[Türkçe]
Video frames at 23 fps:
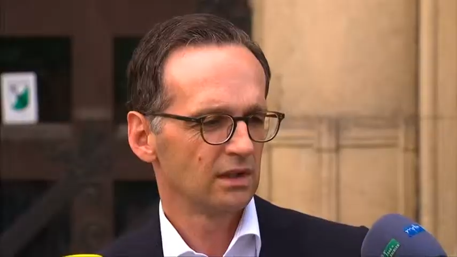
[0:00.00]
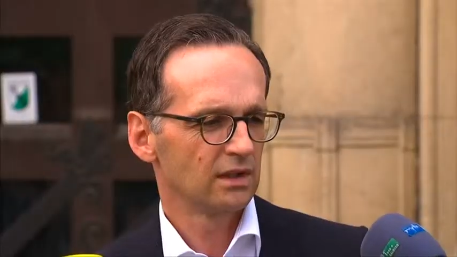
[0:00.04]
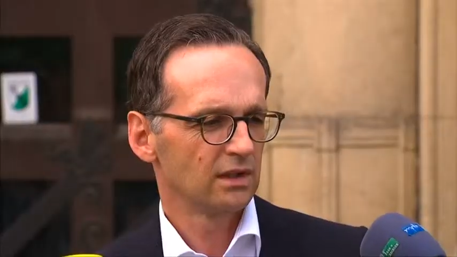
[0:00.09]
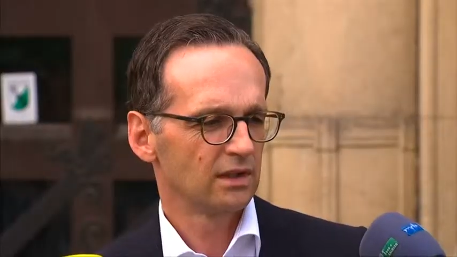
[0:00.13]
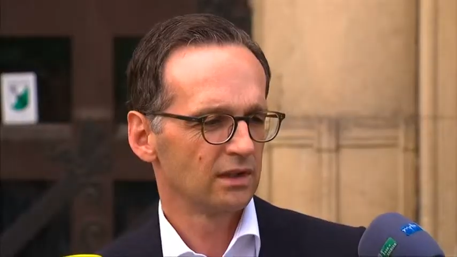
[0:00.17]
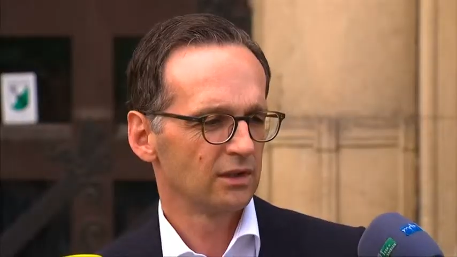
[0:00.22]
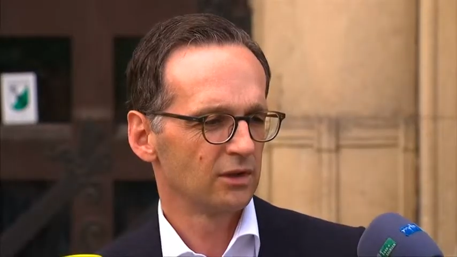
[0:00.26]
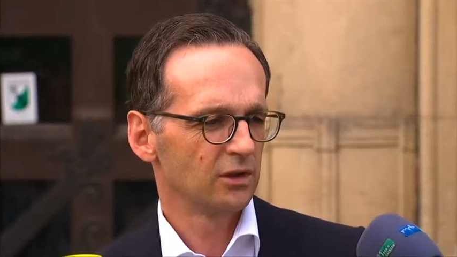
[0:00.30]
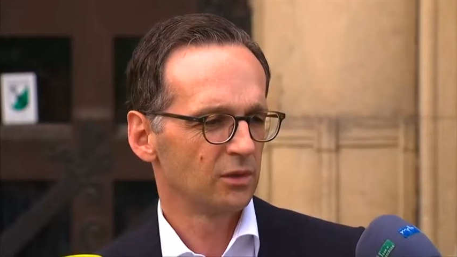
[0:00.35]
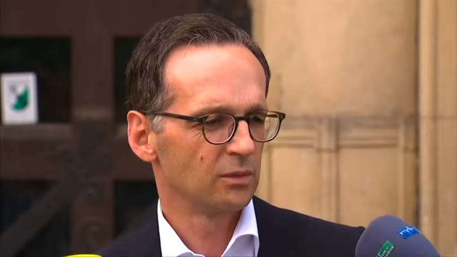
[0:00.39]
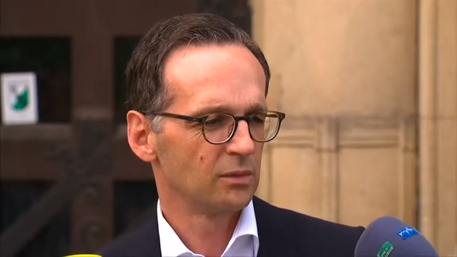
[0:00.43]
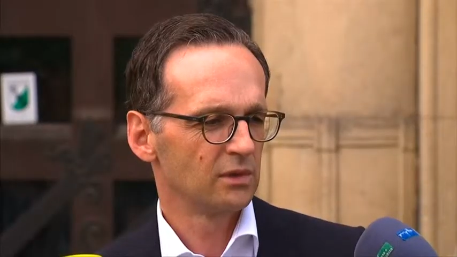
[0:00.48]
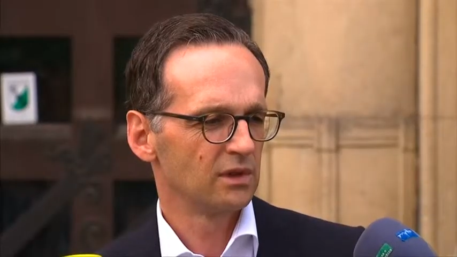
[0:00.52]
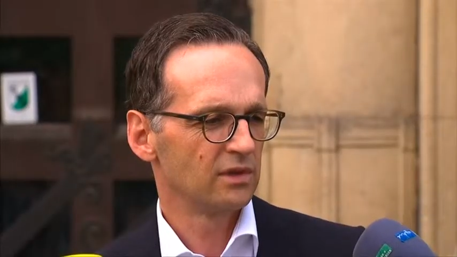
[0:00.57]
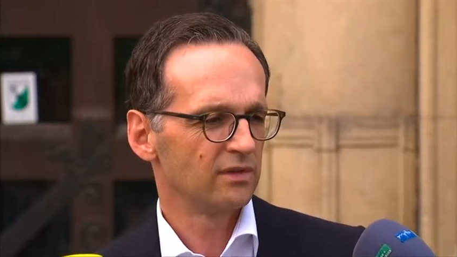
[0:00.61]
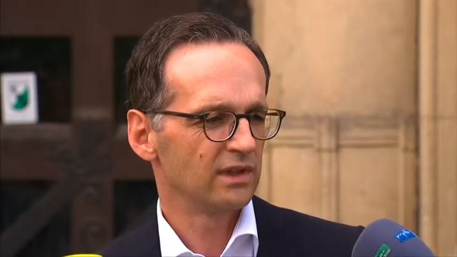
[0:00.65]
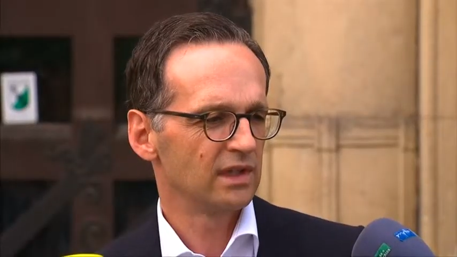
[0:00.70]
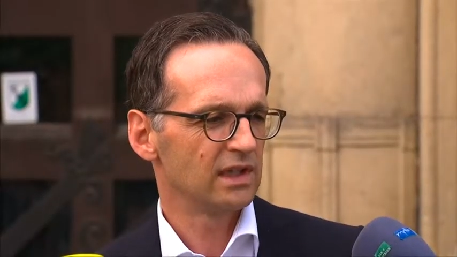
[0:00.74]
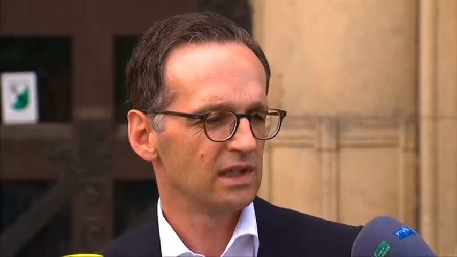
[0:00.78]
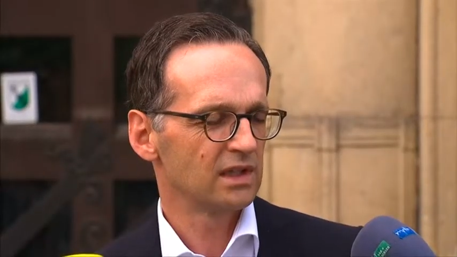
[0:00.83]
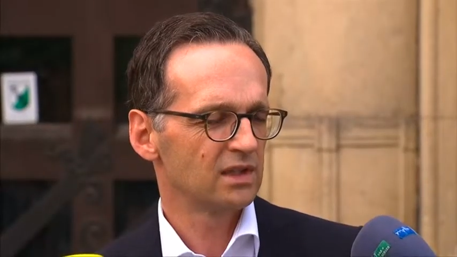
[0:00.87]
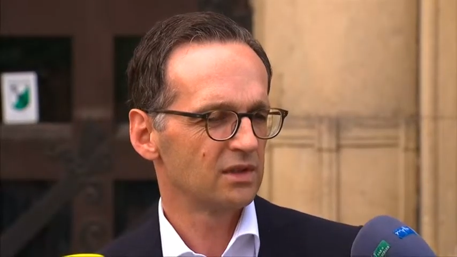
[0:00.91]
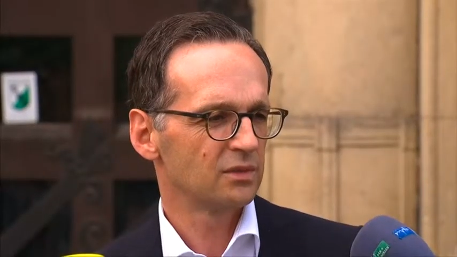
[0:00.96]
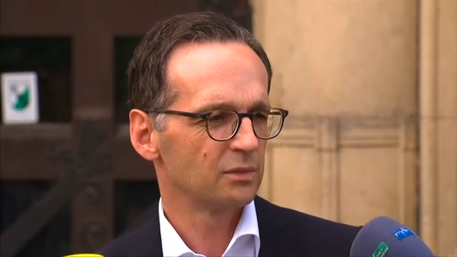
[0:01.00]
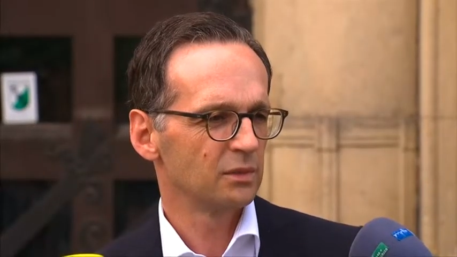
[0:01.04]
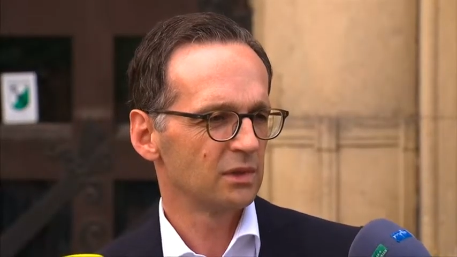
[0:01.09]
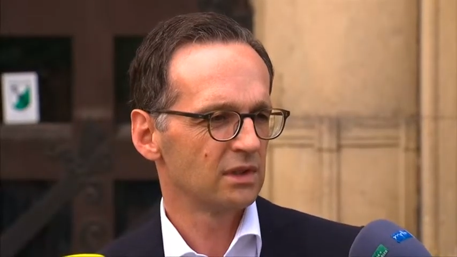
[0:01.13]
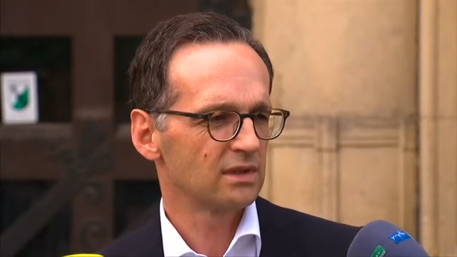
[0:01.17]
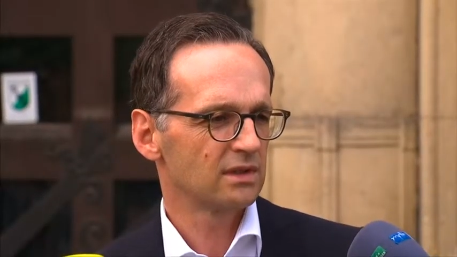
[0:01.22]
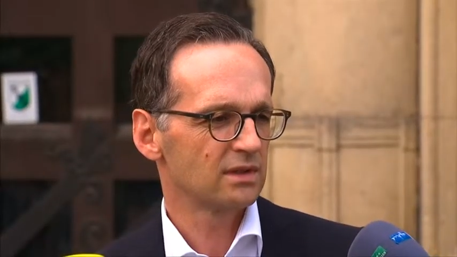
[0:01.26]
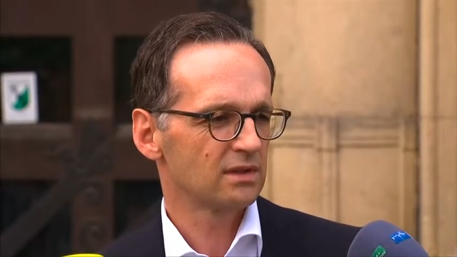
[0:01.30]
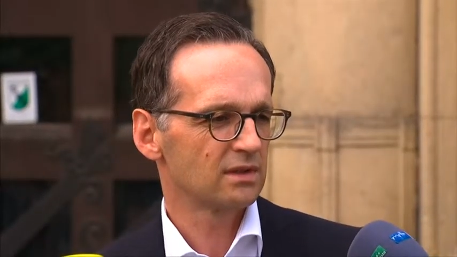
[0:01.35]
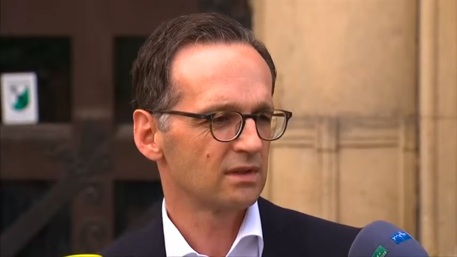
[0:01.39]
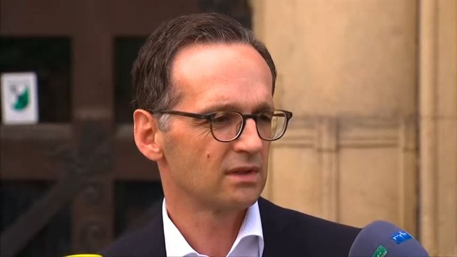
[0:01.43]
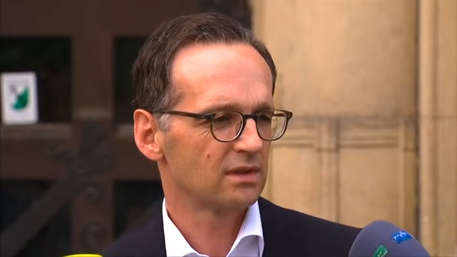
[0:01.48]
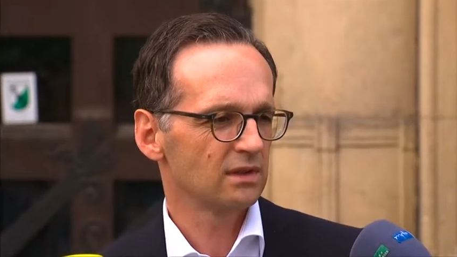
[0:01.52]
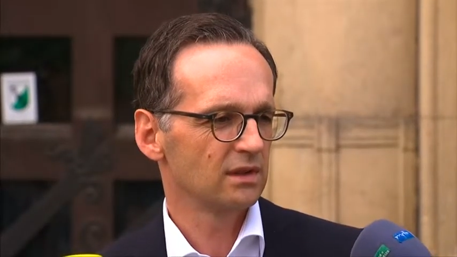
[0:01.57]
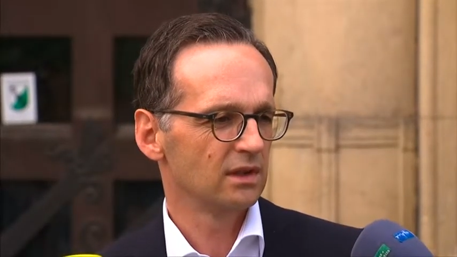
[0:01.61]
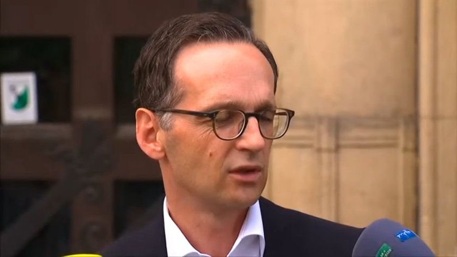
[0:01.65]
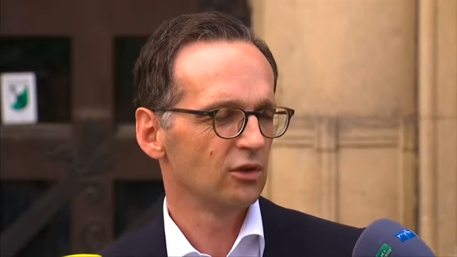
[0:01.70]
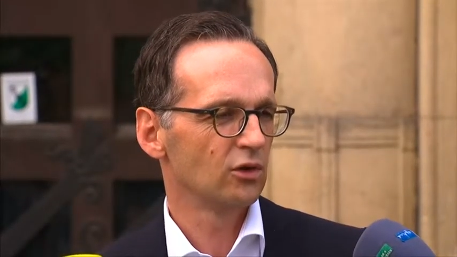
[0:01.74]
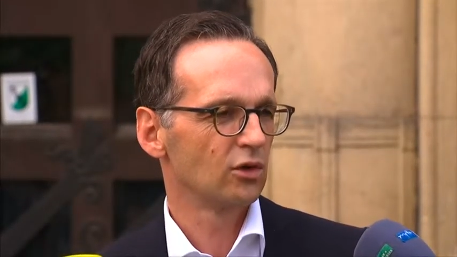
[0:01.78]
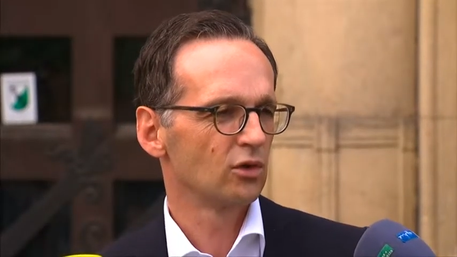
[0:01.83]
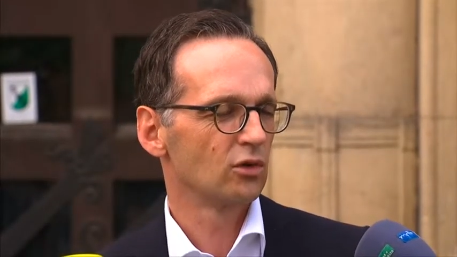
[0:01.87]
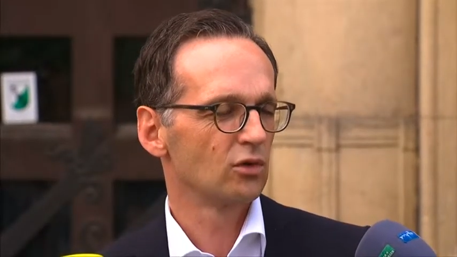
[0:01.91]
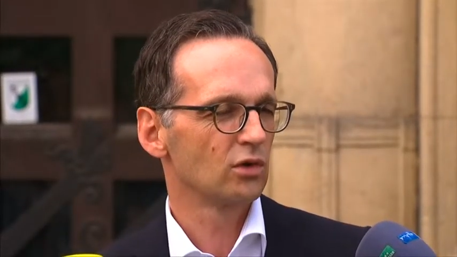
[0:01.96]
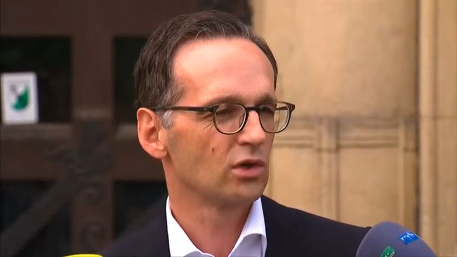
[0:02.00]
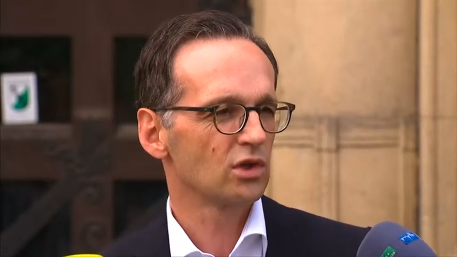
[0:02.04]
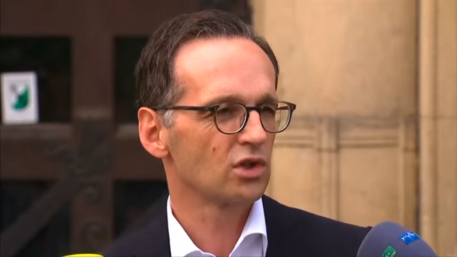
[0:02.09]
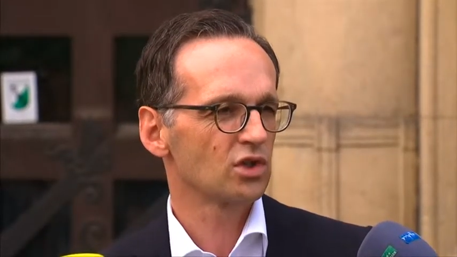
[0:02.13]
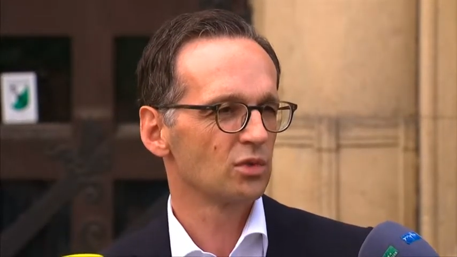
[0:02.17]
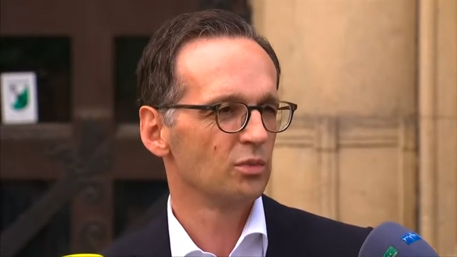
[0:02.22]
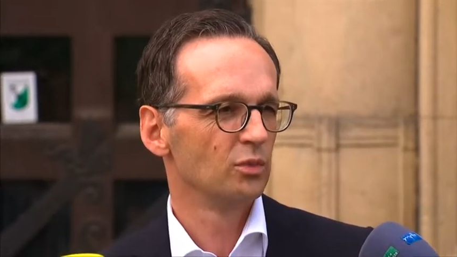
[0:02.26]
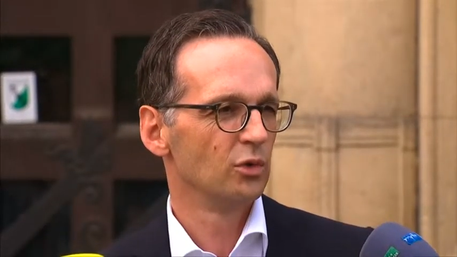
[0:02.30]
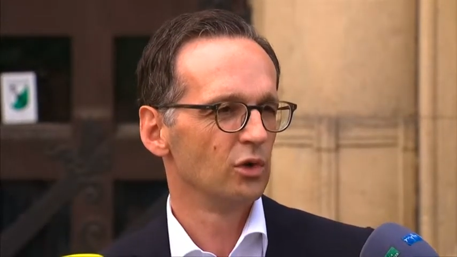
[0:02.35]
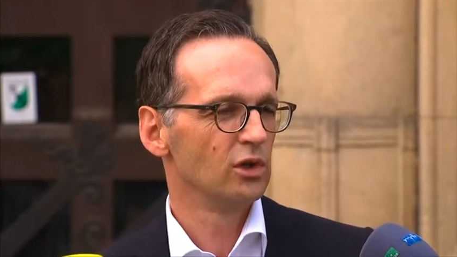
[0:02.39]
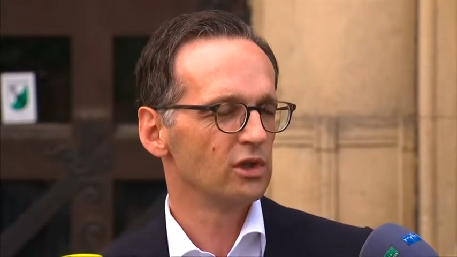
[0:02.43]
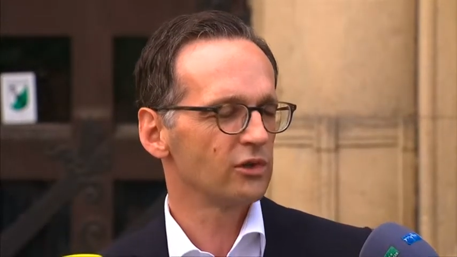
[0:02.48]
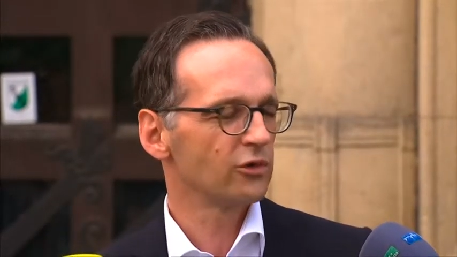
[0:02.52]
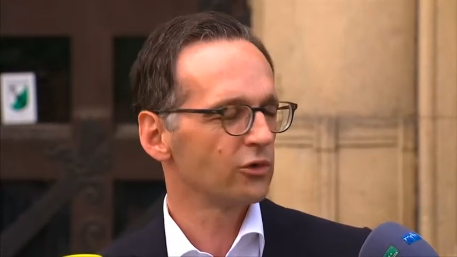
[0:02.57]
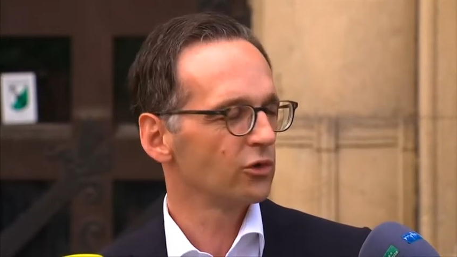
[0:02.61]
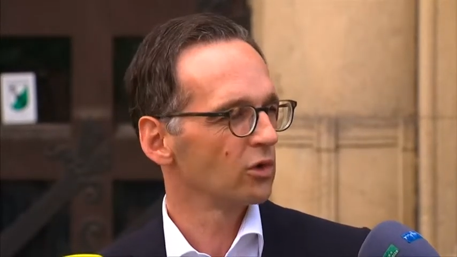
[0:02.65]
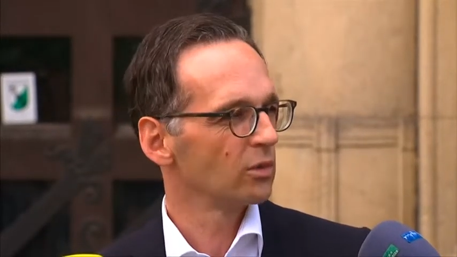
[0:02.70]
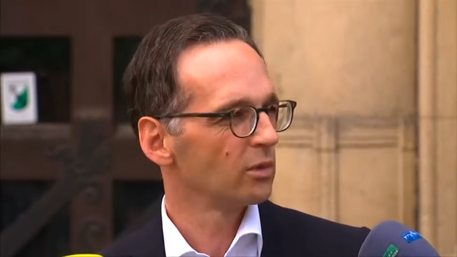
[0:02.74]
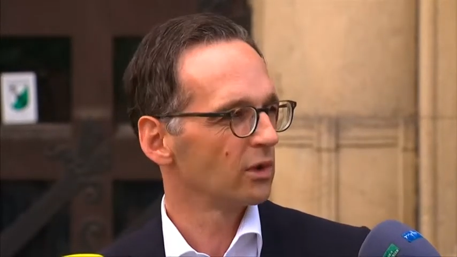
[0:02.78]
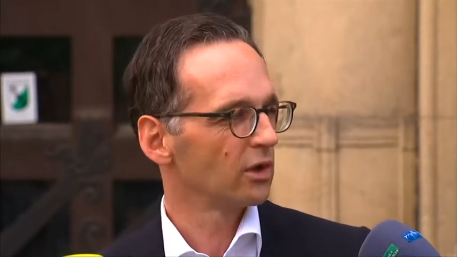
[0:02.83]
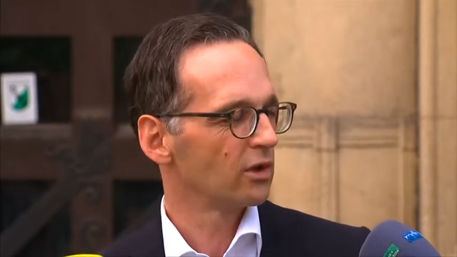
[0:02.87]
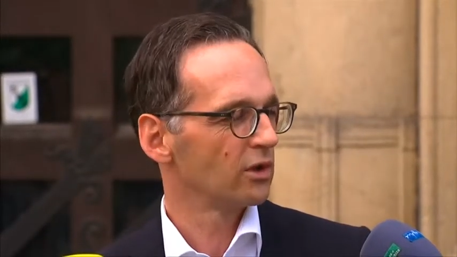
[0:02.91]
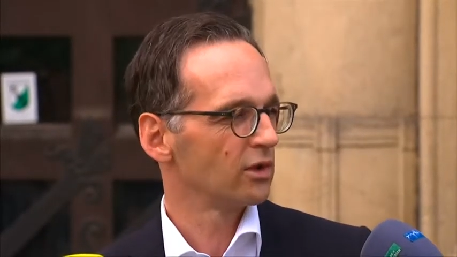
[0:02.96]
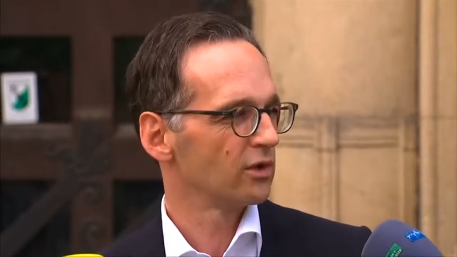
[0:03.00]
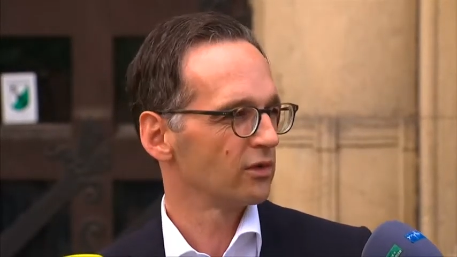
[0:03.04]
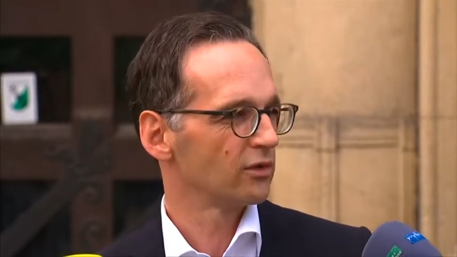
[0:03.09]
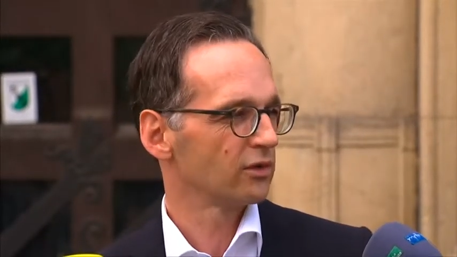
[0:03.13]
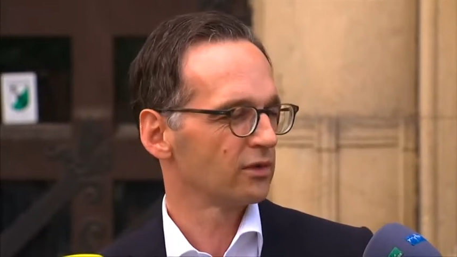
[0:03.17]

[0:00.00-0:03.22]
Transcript: Äh, um die Welt mit ideologischem Müll zu überhäufen.